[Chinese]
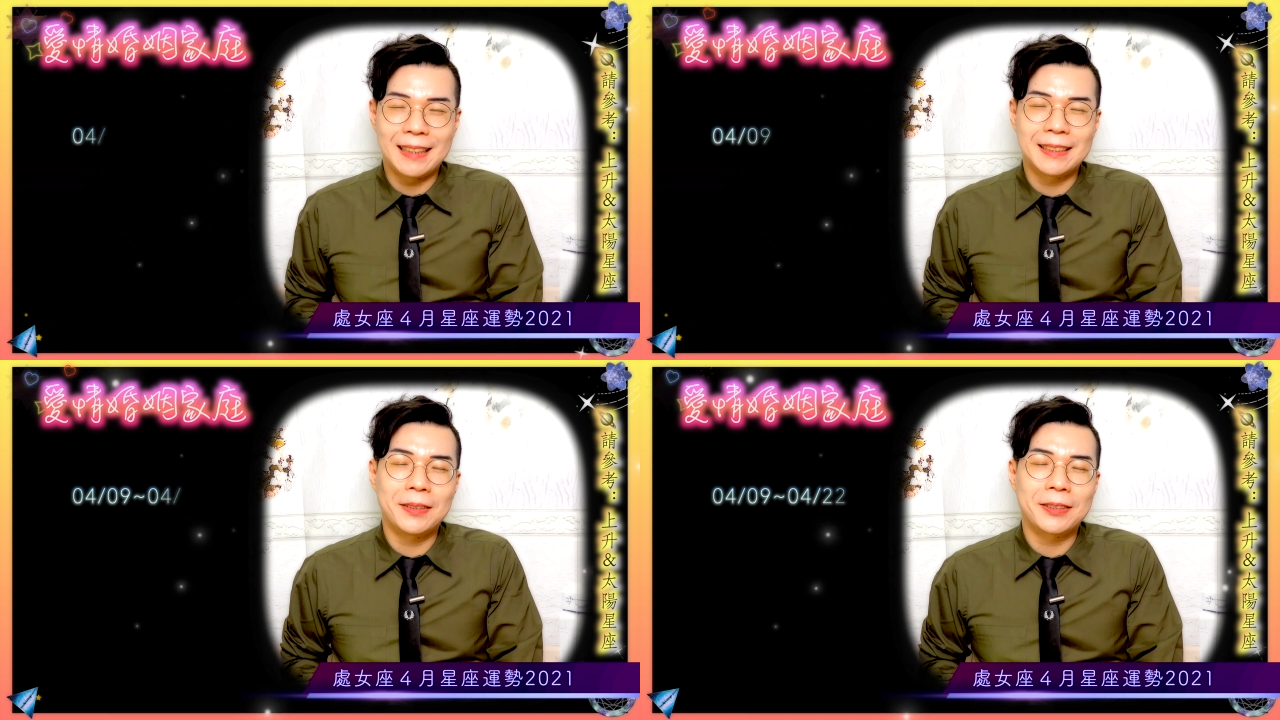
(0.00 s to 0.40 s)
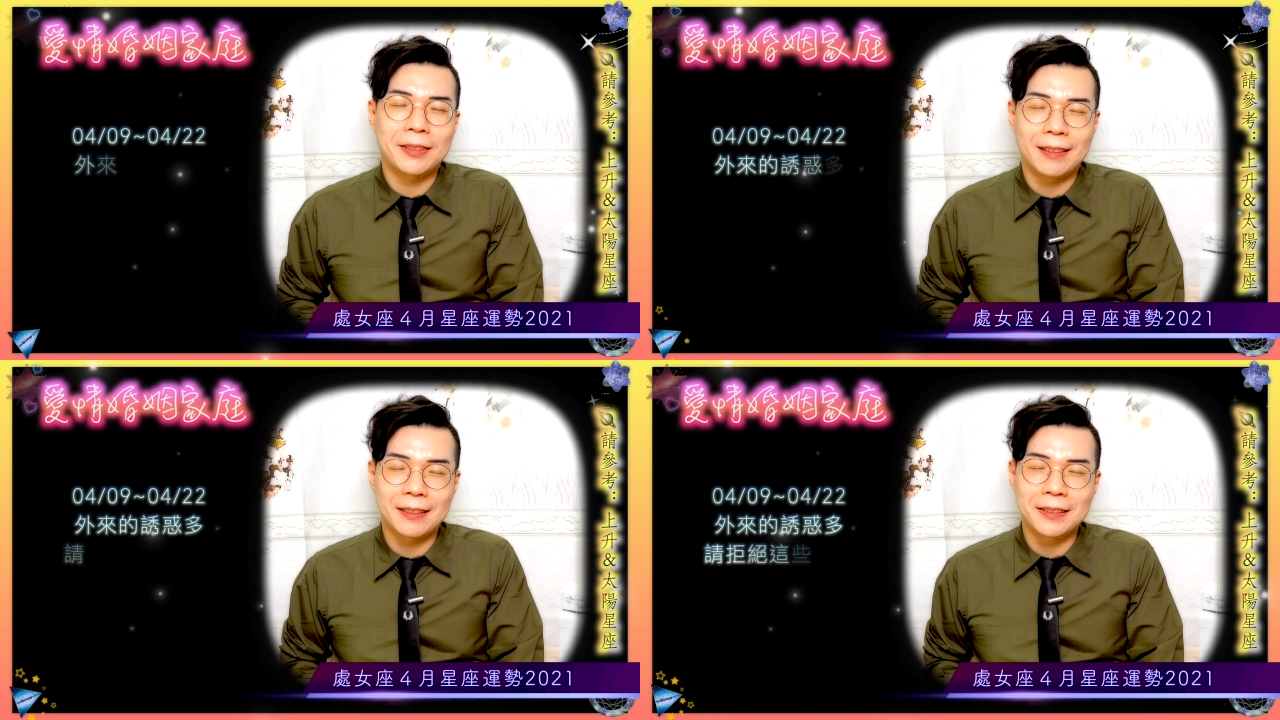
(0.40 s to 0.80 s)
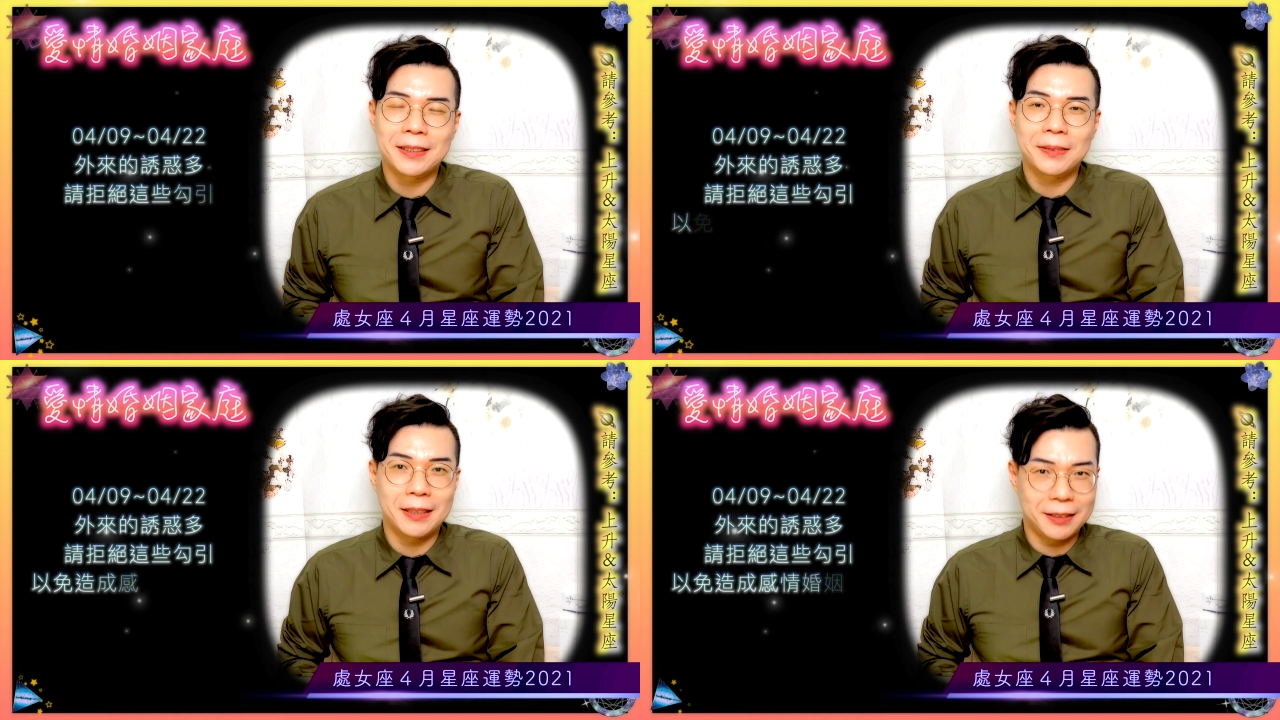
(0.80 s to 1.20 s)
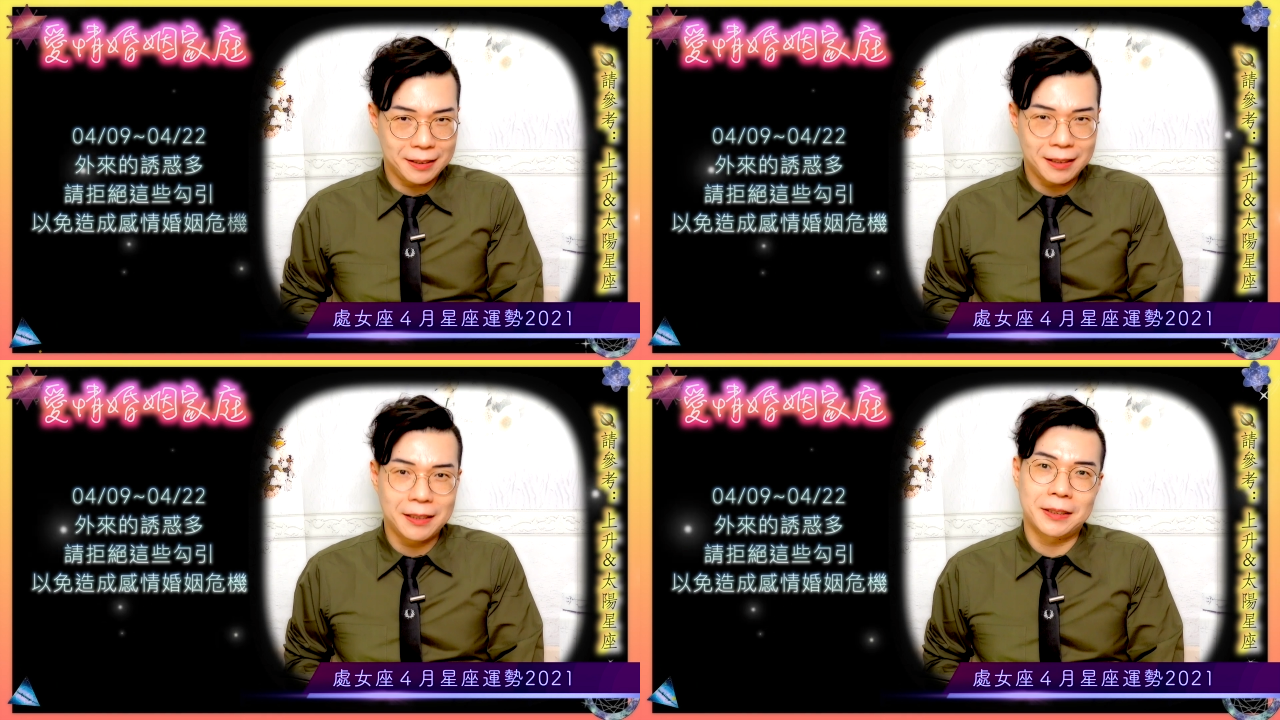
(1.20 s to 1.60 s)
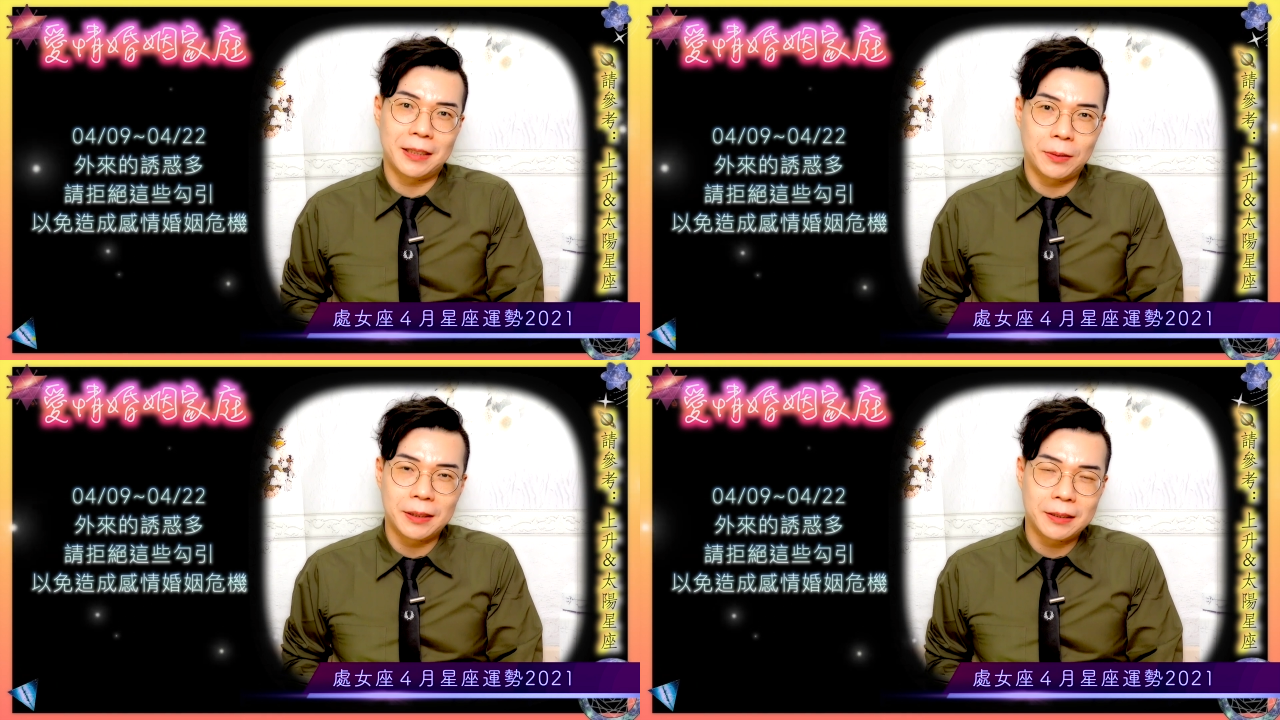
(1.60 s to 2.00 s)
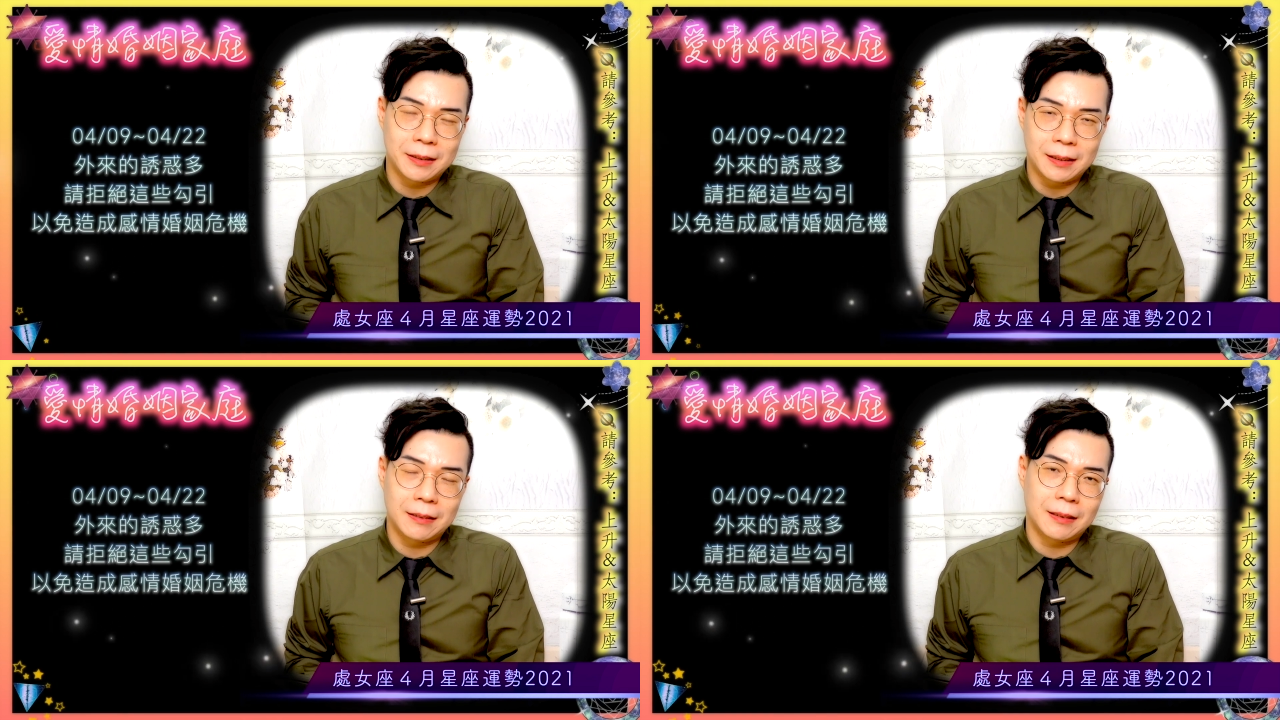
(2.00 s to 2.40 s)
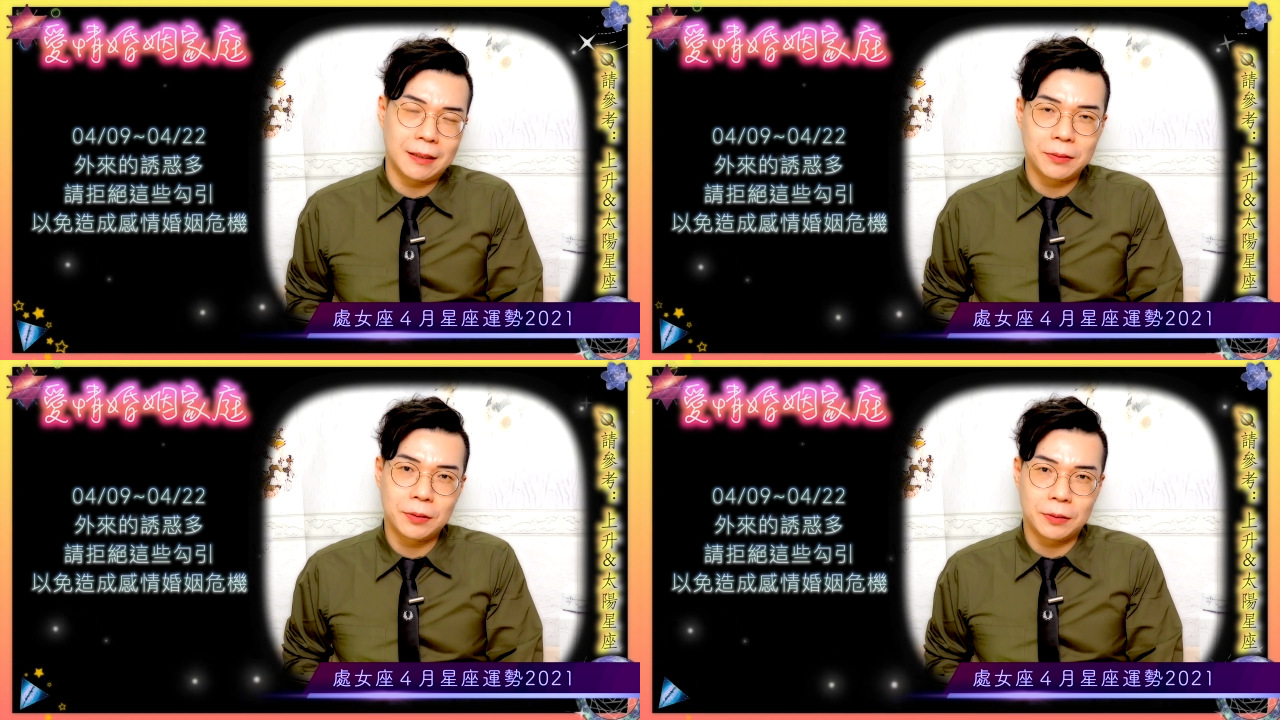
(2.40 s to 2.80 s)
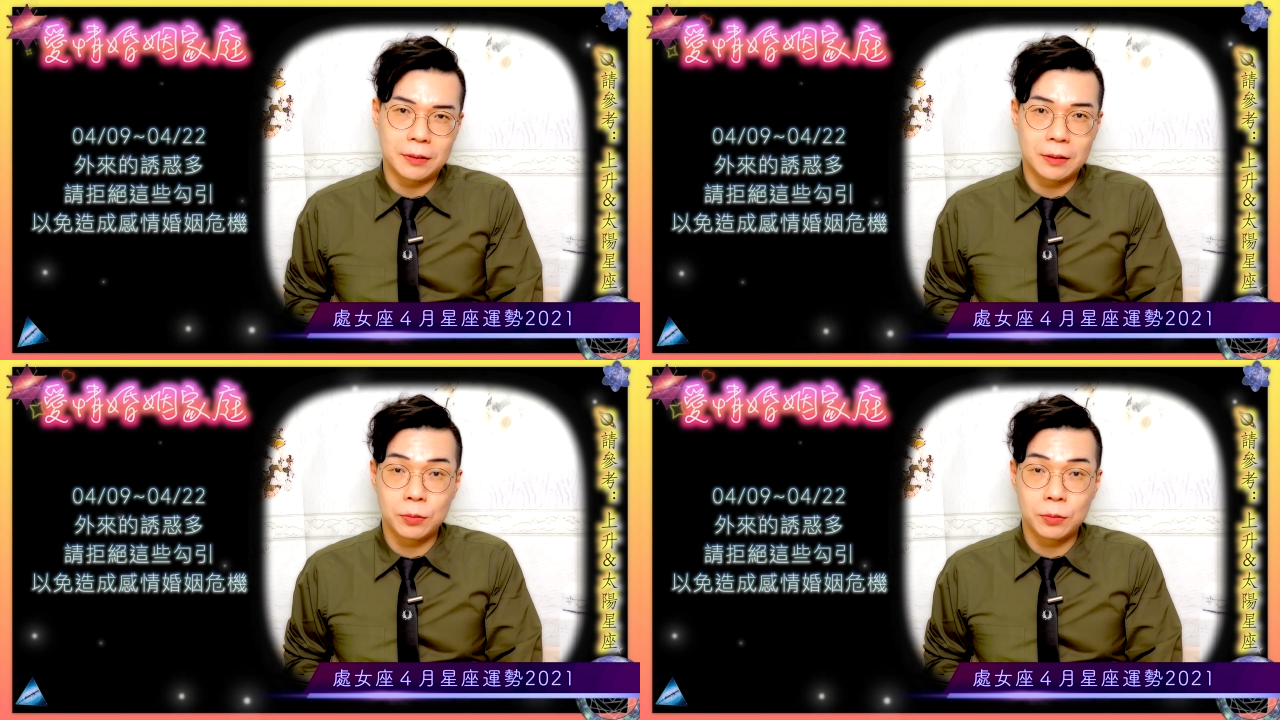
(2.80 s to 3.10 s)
在四月九号到四月二十二号这一段时间当中呢，